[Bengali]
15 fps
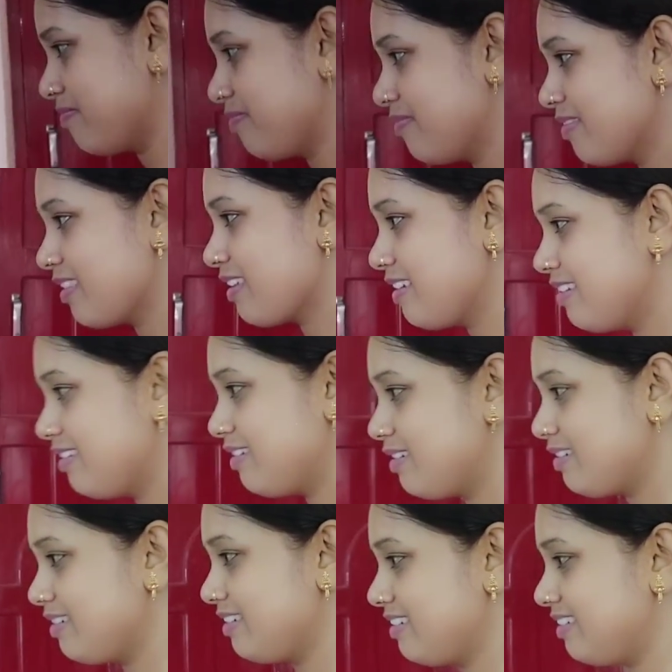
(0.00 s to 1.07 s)
হ্যাঁ করে দিলে তো
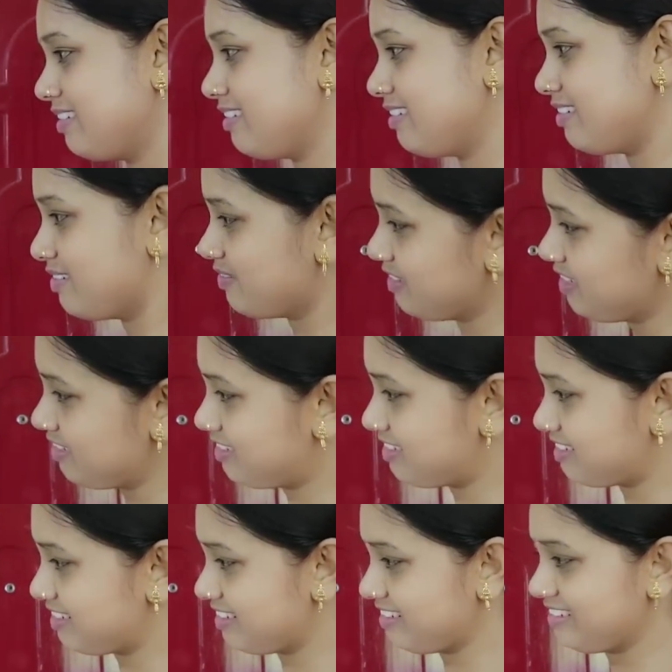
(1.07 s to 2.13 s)
ভালোই লাগে সুবিধা
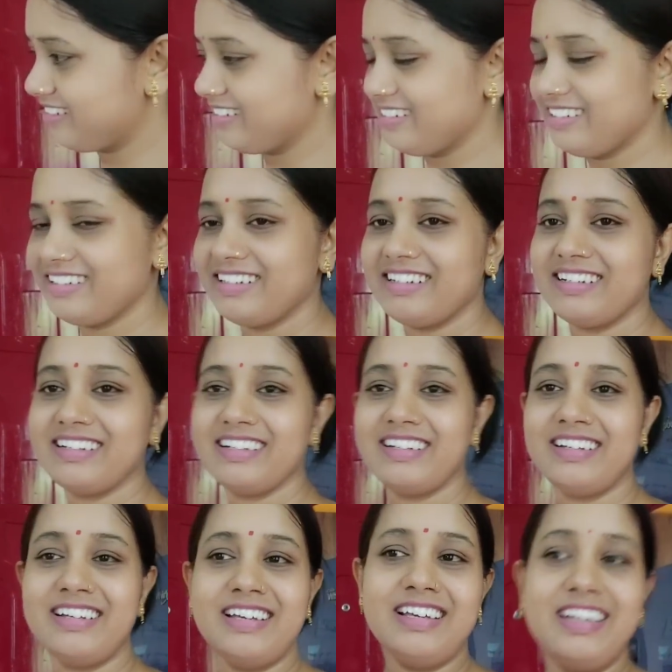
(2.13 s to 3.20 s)
হচ্ছে
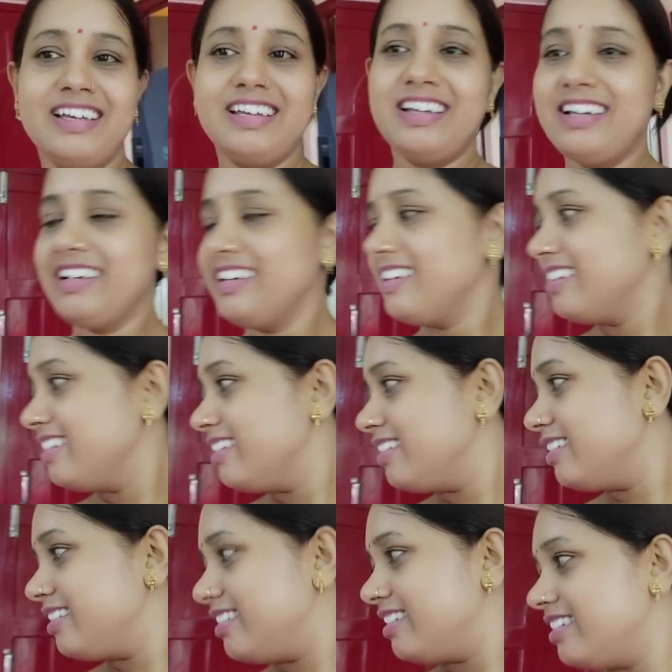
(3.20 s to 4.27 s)
সুবিধা হচ্ছে
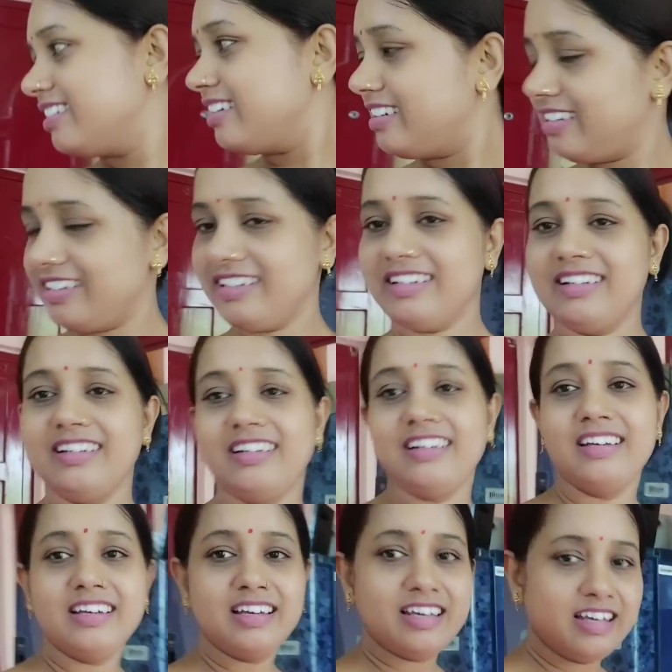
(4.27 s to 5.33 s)
সুন্দর লাগে হ্যাঁ।
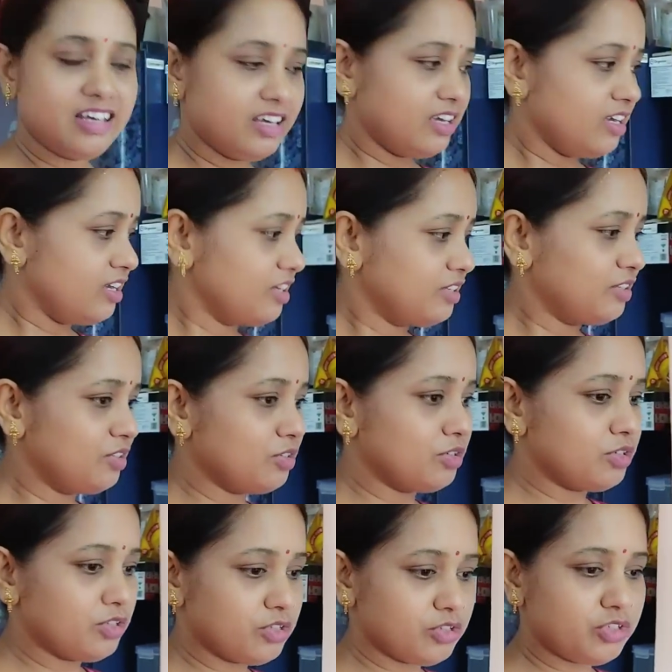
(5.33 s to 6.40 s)
খোপা তো
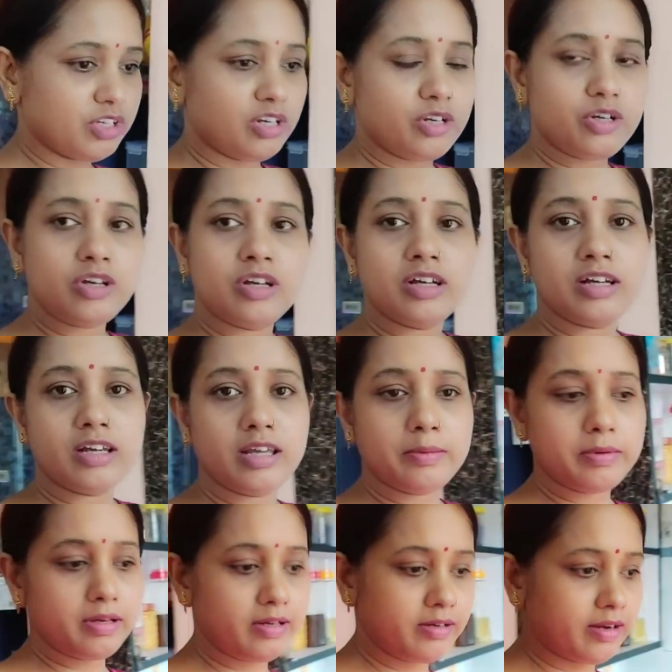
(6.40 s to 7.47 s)
চলো
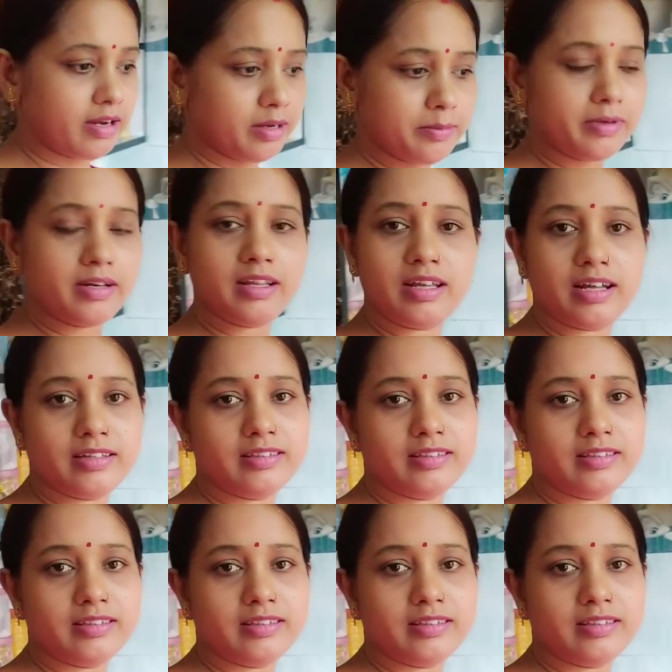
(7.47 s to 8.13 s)
এবার রান্না বান্নায়